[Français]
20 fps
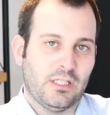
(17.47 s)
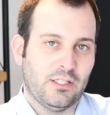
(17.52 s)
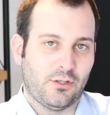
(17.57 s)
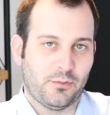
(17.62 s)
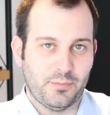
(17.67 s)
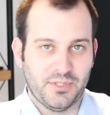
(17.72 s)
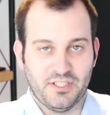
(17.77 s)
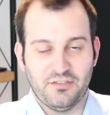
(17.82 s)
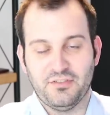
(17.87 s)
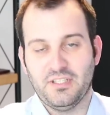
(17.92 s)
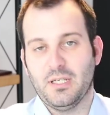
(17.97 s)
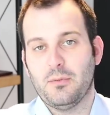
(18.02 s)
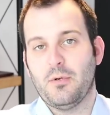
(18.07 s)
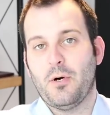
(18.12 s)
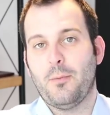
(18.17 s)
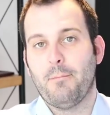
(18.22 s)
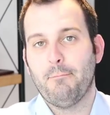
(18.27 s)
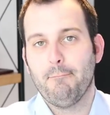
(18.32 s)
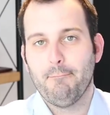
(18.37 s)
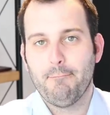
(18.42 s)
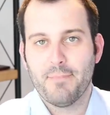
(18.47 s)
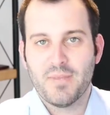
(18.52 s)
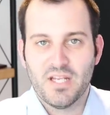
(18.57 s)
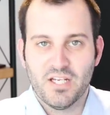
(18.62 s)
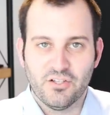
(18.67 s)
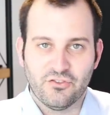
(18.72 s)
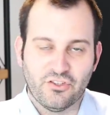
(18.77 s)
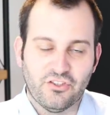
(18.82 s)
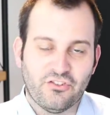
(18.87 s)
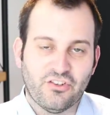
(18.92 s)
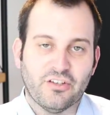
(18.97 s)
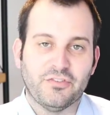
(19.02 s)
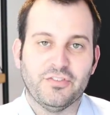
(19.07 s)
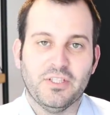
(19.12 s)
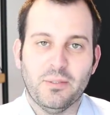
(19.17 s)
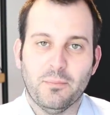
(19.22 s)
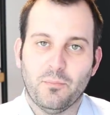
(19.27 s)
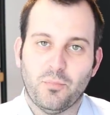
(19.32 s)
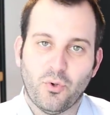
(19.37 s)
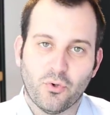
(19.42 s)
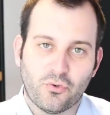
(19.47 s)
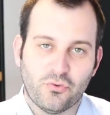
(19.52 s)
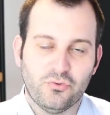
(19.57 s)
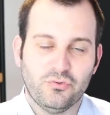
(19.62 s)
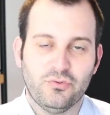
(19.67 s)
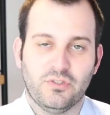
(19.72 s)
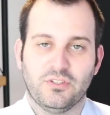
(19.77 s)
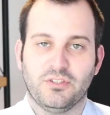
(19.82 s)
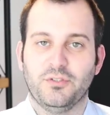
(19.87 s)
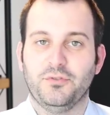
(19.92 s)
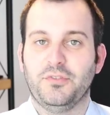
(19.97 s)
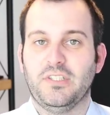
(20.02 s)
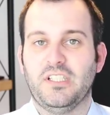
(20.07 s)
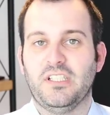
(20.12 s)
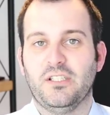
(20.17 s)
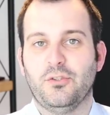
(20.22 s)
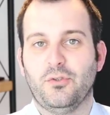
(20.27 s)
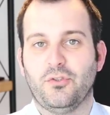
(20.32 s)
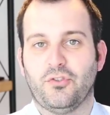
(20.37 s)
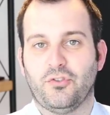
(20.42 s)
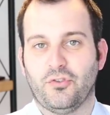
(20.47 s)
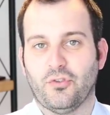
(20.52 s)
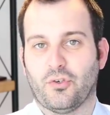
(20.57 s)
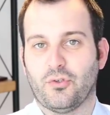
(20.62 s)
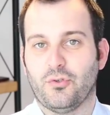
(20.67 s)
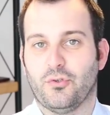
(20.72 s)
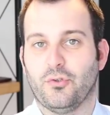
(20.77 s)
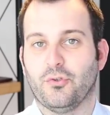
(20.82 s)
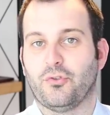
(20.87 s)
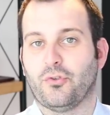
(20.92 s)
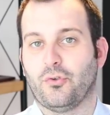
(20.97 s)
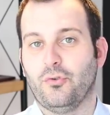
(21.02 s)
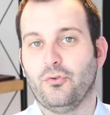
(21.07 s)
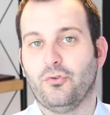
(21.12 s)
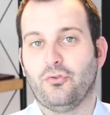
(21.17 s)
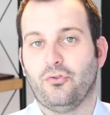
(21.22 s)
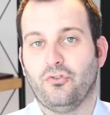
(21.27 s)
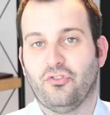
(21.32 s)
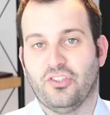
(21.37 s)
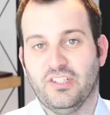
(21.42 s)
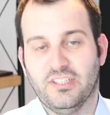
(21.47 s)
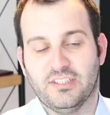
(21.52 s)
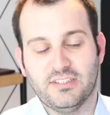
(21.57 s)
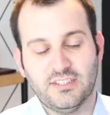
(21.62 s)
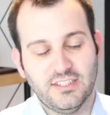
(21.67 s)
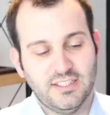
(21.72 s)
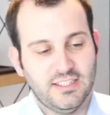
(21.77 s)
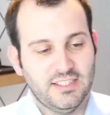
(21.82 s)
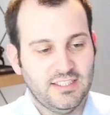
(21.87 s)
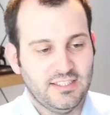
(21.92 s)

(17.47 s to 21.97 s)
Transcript: Alors bien évidemment j'ai déjà fait beaucoup de vidéos sur le, sur le sujet, hein